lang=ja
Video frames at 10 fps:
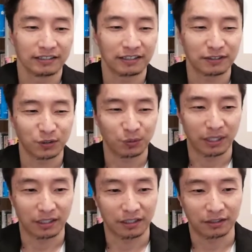なぜそう
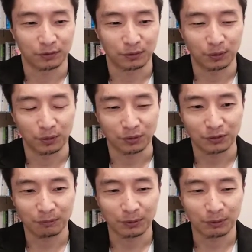はいかないかというと、
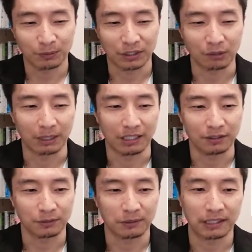そもそも例えば
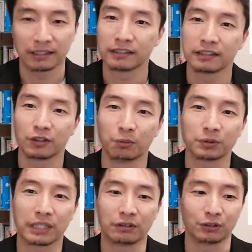リストが
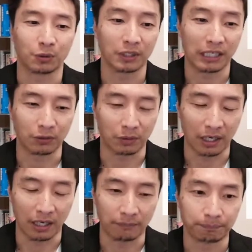思ったように取れないと
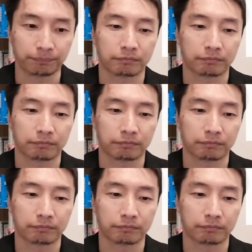か、